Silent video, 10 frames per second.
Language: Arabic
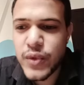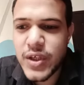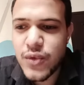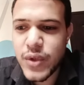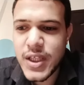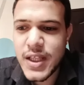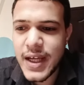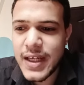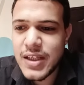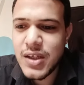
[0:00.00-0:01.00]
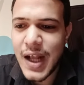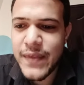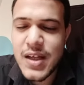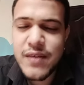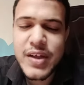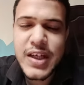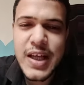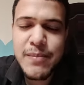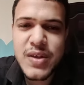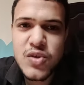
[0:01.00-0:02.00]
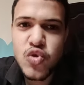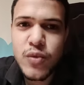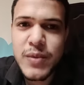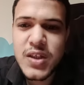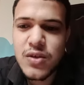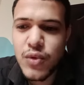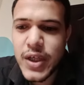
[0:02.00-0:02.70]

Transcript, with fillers: وير وكده يعني عندنا في اللاب انسترومنت